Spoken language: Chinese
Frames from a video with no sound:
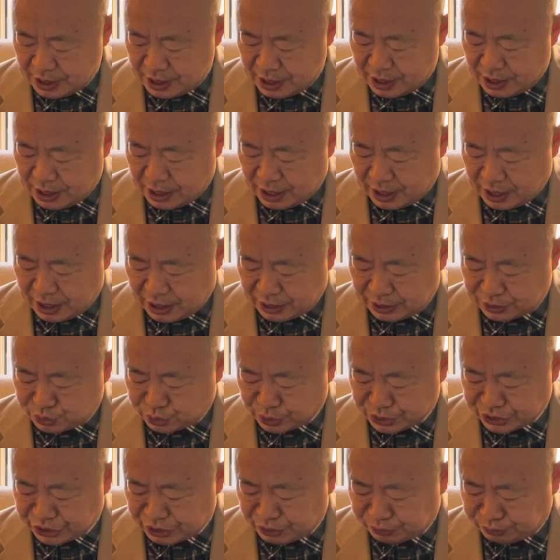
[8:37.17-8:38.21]
啊，
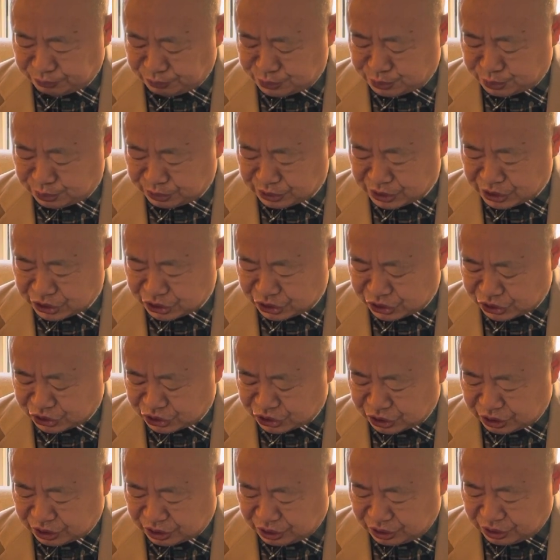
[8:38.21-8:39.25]
所以呢，乌军呢
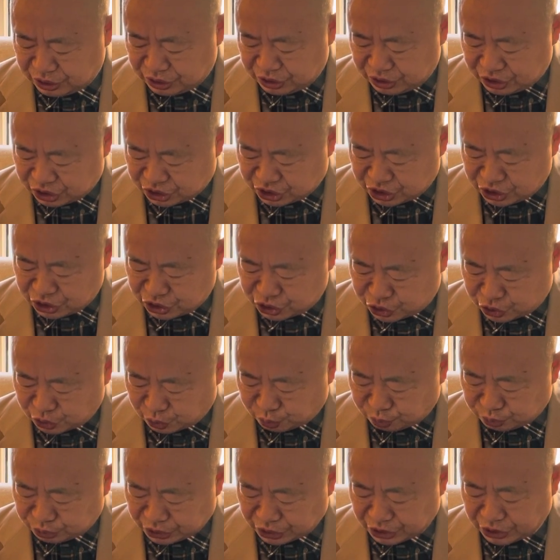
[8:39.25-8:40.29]
已已经有
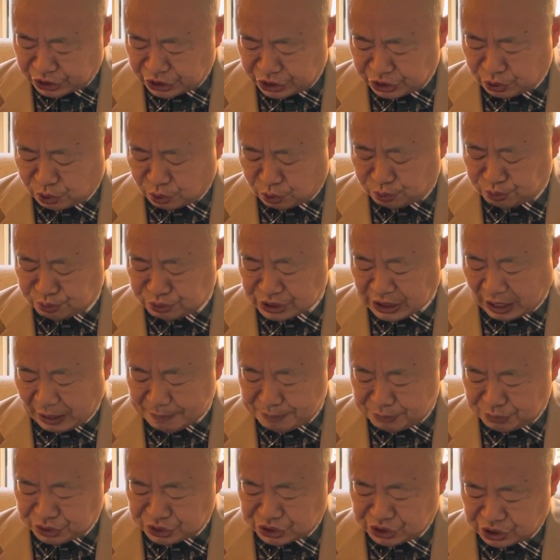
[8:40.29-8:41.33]
能力轰炸
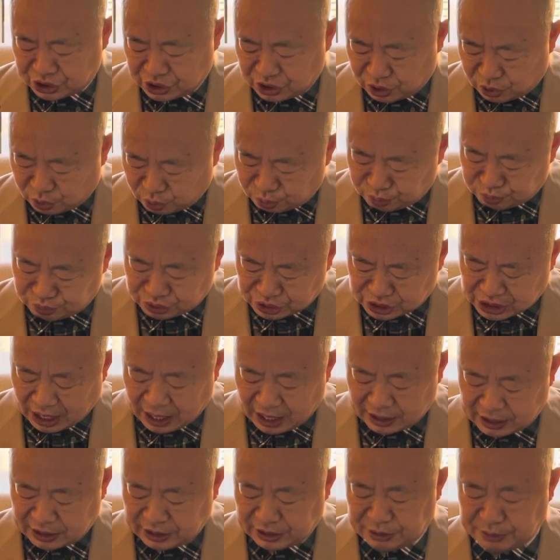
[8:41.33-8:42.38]
莫斯科、轰炸
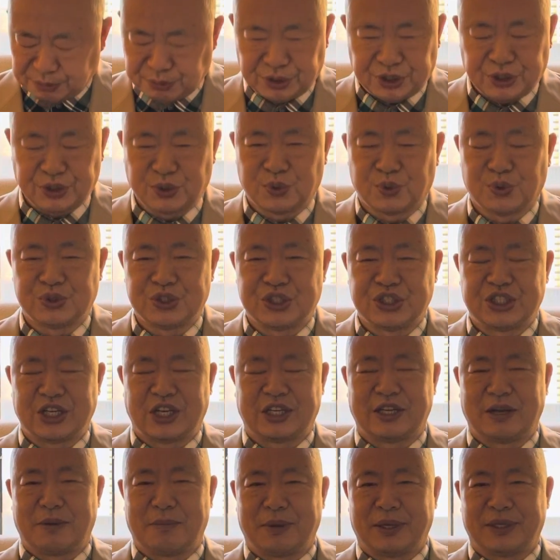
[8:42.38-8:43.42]
克里姆林宫。你
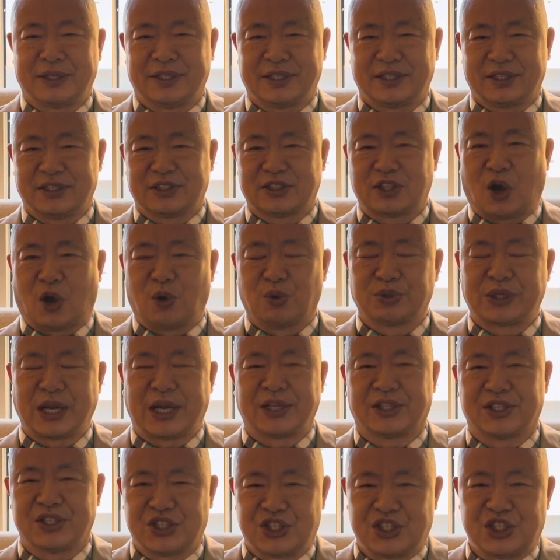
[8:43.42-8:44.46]
想想，把那个淘
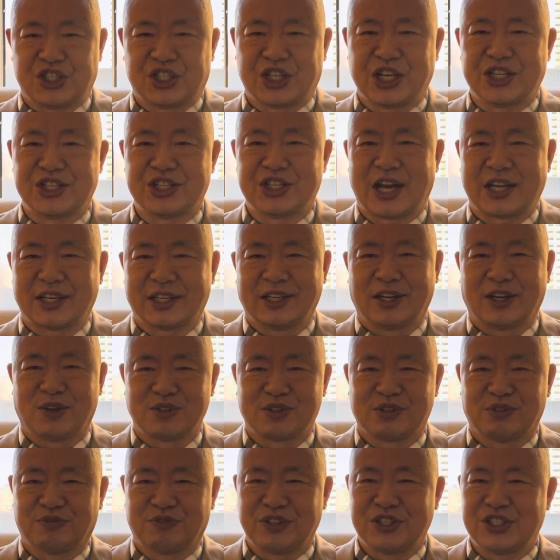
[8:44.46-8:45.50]
汰的几千架的老
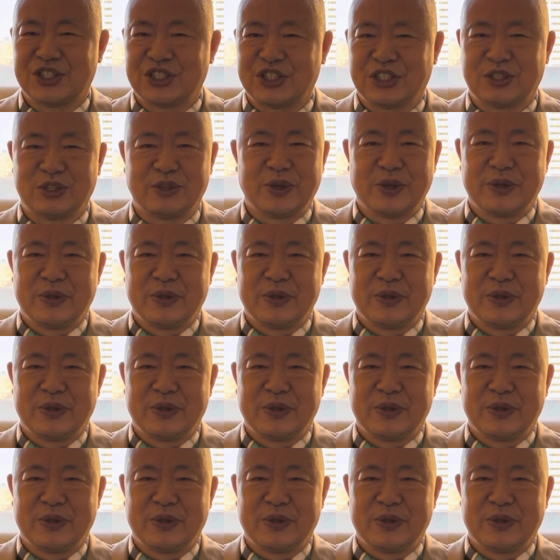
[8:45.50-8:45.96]
式飞机。